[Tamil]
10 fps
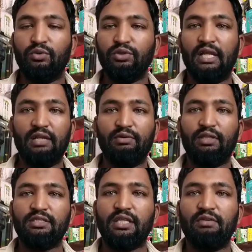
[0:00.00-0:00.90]
நூற்றில்
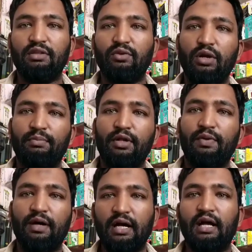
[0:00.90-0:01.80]
இருபத்தஞ்சு சதவீதம் உள்ளே
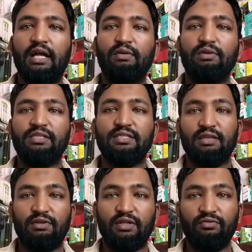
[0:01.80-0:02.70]
போயிடுவாங்க எழுபத்தஞ்சு
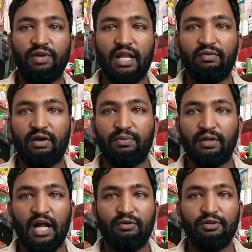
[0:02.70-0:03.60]
சதவீதம் வேலை வாய்ப்பு
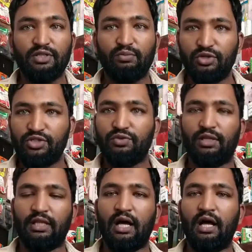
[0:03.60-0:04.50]
நாலு வருஷத்தை முடிச்சுட்டு
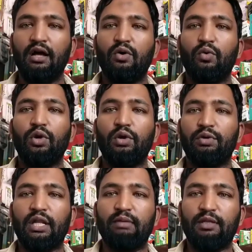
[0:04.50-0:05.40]
வந்தால் ஊரில்
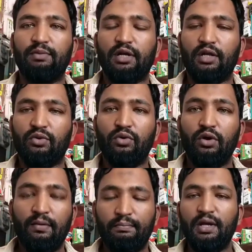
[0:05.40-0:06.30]
அவனுக்கு என்ன மதிப்பு கிடைக்கும்
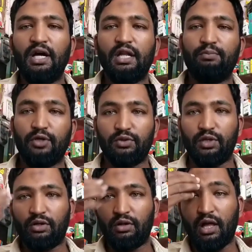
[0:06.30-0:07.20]
பீகாரை பொறுத்த
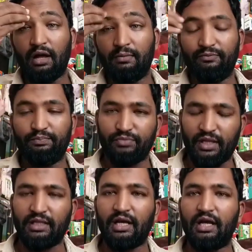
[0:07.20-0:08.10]
வரைக்கும்லாம்
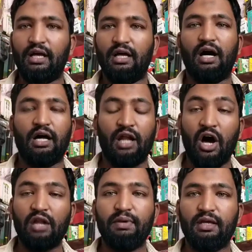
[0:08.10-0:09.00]
அந்த
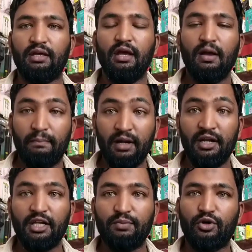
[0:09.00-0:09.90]
ஆர்மிக்கு
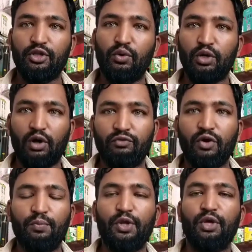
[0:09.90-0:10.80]
மிலிட்ரிக்கு போகிறது அவங்களுக்கு
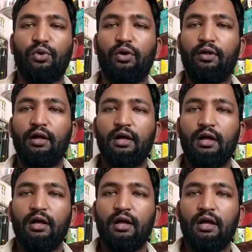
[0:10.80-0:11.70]
அவ்வளோ பிடிக்கும்
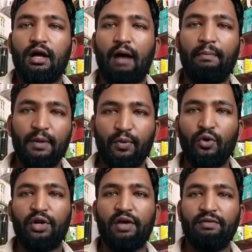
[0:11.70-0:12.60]
அப்படி
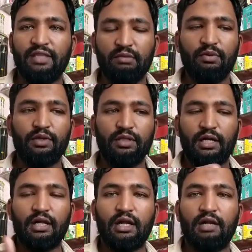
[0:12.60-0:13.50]
போகக்கூடிய அவன் திரும்பி வந்தான்னா